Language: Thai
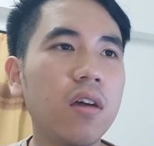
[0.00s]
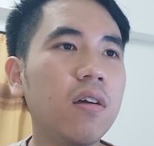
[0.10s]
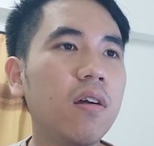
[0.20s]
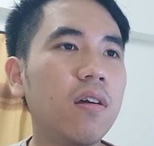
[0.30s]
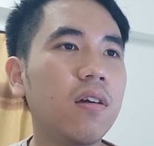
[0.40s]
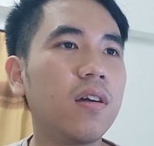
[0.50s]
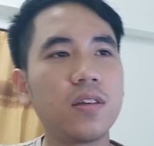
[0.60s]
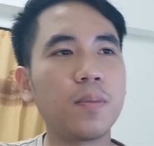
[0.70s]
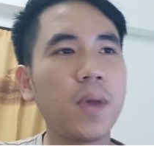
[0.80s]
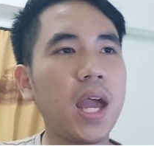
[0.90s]
เออ
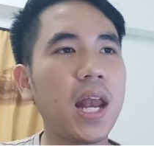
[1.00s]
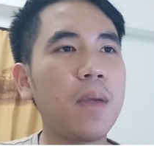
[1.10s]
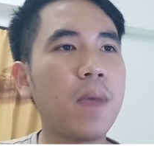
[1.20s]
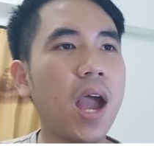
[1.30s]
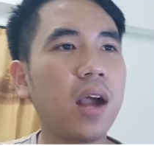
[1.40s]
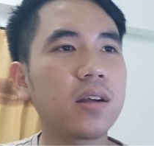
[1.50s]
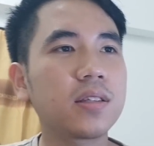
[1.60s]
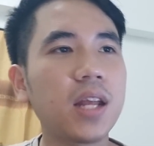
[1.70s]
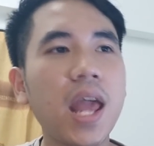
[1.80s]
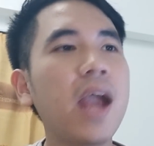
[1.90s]
จะไปอะไรมาก
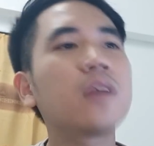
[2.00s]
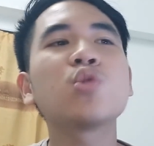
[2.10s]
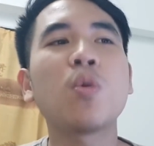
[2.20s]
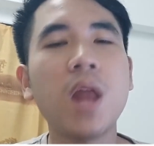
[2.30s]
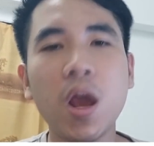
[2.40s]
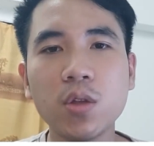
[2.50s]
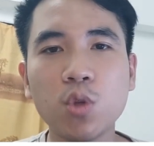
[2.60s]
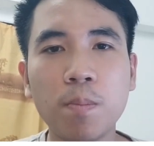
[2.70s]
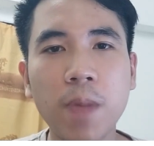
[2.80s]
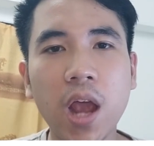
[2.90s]
แสดงจบแล้วก็จ
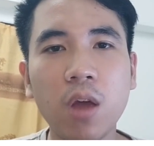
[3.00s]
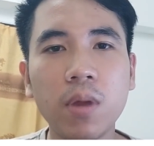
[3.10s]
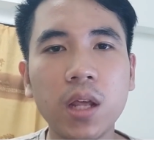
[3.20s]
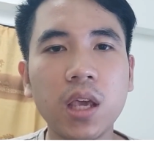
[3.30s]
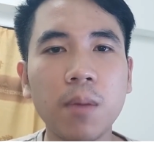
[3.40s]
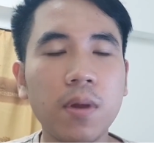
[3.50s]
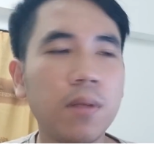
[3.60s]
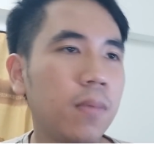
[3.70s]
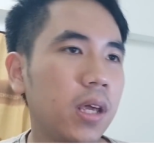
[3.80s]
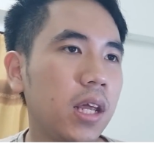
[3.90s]
บไปก็ไม่ได้เก็บ
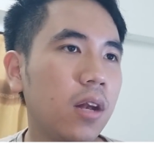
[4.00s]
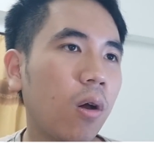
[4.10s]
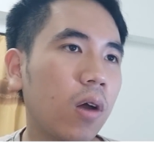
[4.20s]
มาคิดหรอก